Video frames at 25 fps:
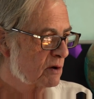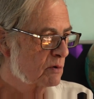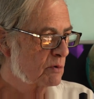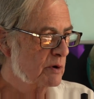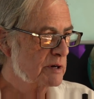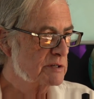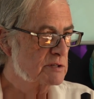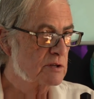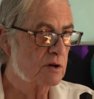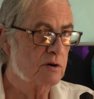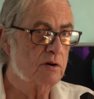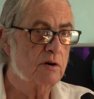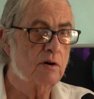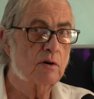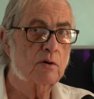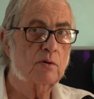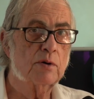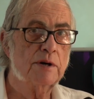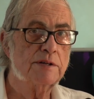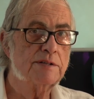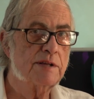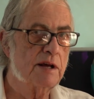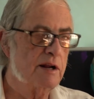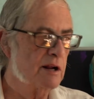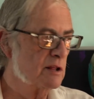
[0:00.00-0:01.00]
Questo,
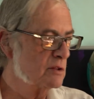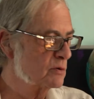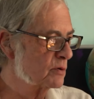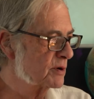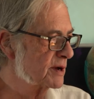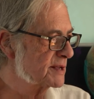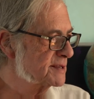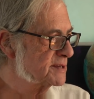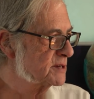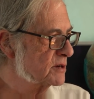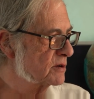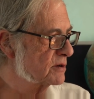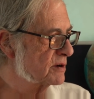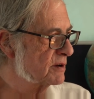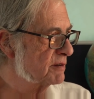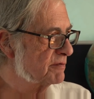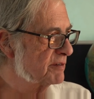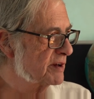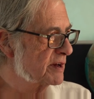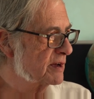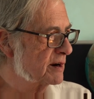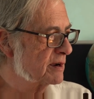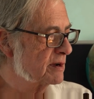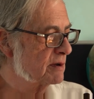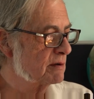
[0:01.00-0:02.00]
questa è l'educazione
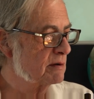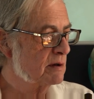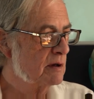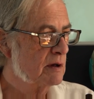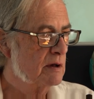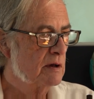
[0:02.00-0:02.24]
vera.